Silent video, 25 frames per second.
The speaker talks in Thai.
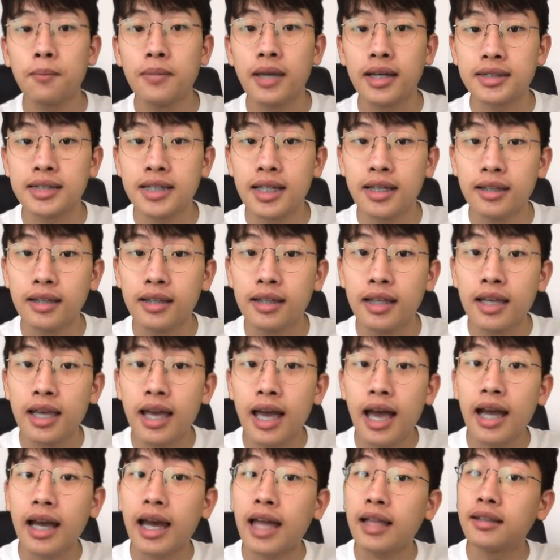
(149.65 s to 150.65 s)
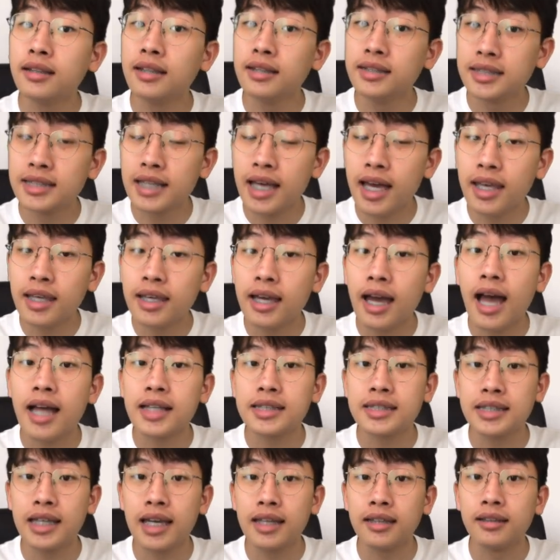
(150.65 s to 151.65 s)
อย่างเช่นอาการคลื่นไส้ อา
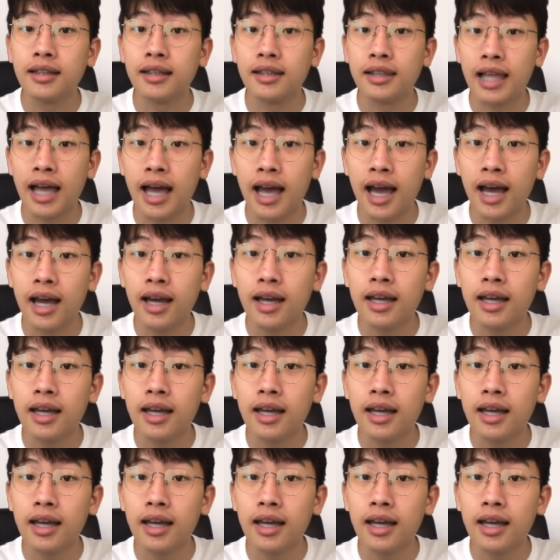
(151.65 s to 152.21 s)
เจียน เหนื่อยล้า